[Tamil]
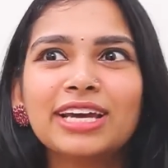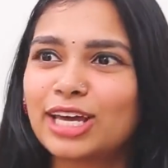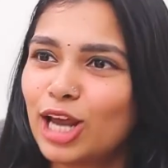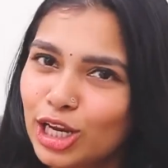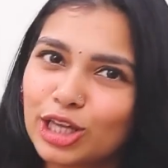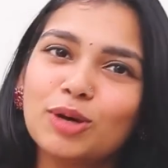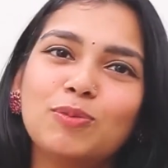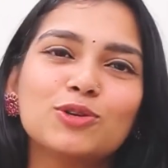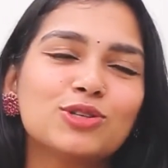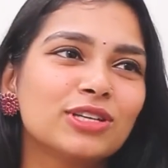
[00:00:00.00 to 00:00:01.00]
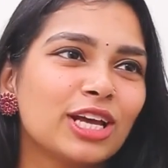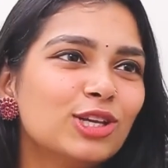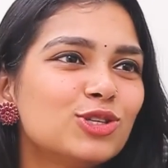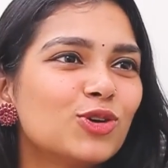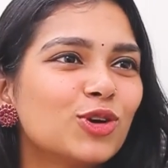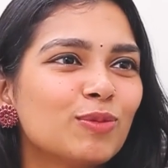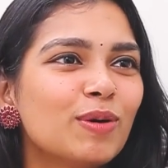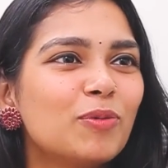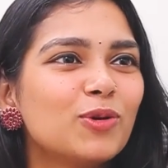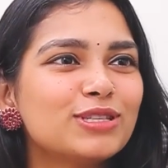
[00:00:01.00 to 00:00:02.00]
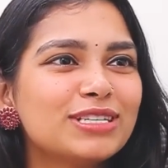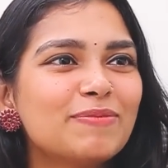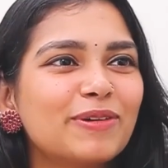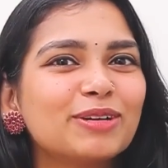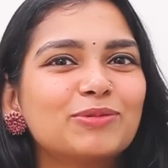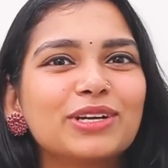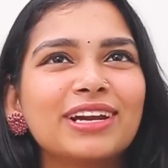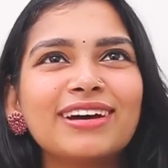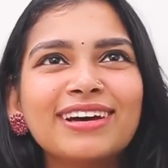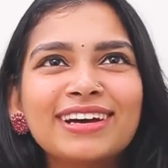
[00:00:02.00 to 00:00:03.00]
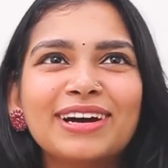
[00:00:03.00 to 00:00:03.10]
என்னால எந்த போஸ்ட் எந்த ஸ்டோரியுமே போஸ்டே பண்ண முடியல